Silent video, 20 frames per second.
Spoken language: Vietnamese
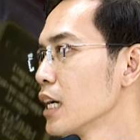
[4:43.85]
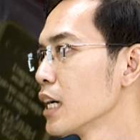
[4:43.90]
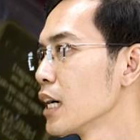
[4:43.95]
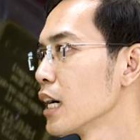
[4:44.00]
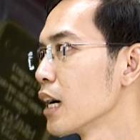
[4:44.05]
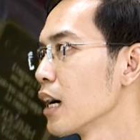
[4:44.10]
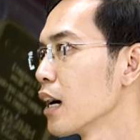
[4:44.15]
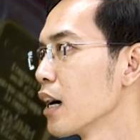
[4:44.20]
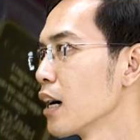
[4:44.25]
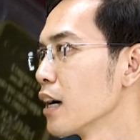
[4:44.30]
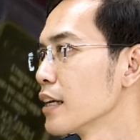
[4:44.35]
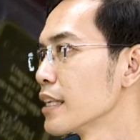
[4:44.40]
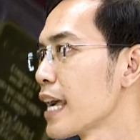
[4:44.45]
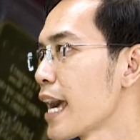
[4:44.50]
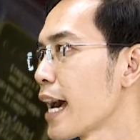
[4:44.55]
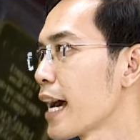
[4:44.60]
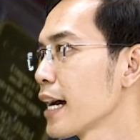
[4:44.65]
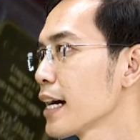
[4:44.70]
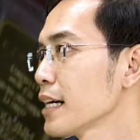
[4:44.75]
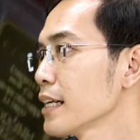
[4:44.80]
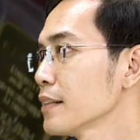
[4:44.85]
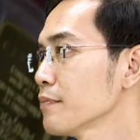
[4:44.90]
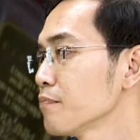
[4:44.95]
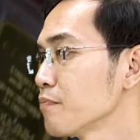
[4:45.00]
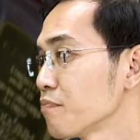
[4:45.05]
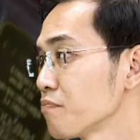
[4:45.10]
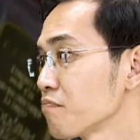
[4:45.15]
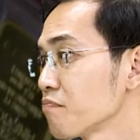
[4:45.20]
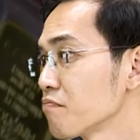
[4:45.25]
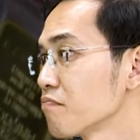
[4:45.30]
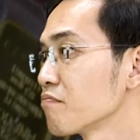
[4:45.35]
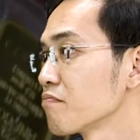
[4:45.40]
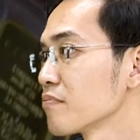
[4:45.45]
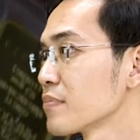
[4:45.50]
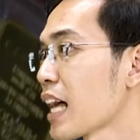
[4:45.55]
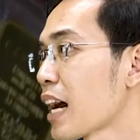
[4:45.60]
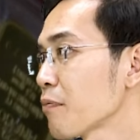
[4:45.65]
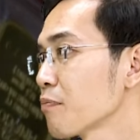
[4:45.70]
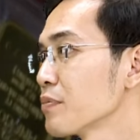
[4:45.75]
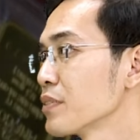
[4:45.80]
à, giá
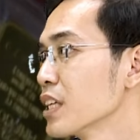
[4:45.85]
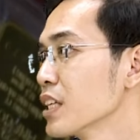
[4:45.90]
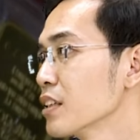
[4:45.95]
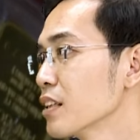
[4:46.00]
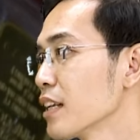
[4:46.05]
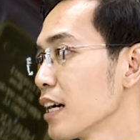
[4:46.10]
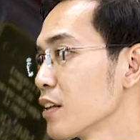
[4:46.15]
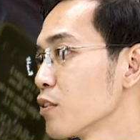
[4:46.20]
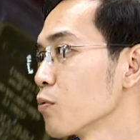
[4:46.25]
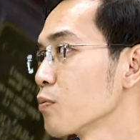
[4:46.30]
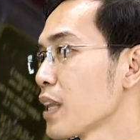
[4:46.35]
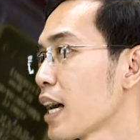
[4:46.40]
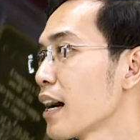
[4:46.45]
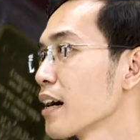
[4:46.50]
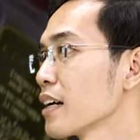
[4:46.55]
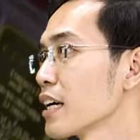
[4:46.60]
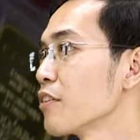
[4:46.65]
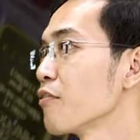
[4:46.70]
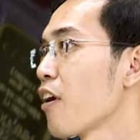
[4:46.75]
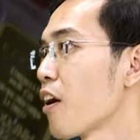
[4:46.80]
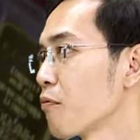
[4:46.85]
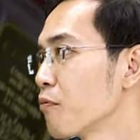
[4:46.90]
thấp như là chúng ta kỳ vọng